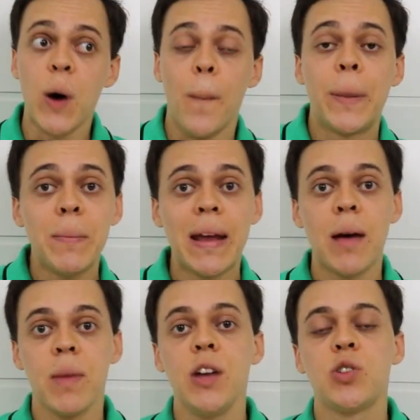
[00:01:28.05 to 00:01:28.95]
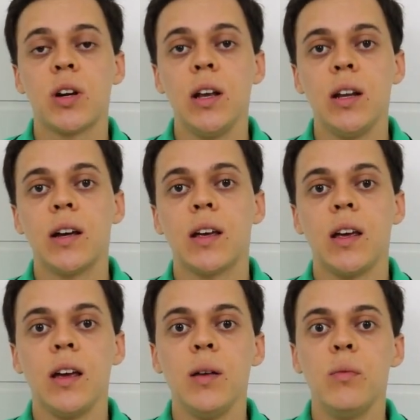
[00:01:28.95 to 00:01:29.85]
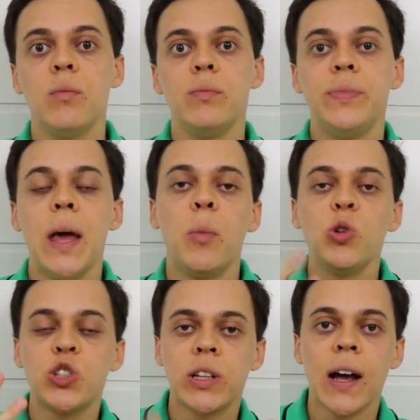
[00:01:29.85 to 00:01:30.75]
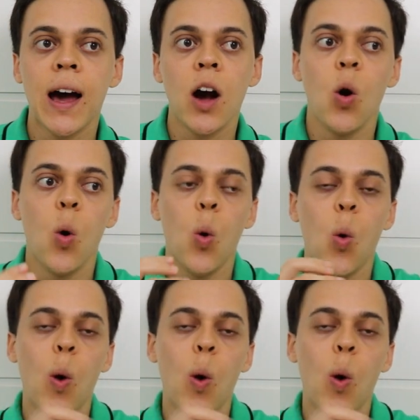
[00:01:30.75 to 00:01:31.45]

Bom, primeiramente eu queria aqui demonstrar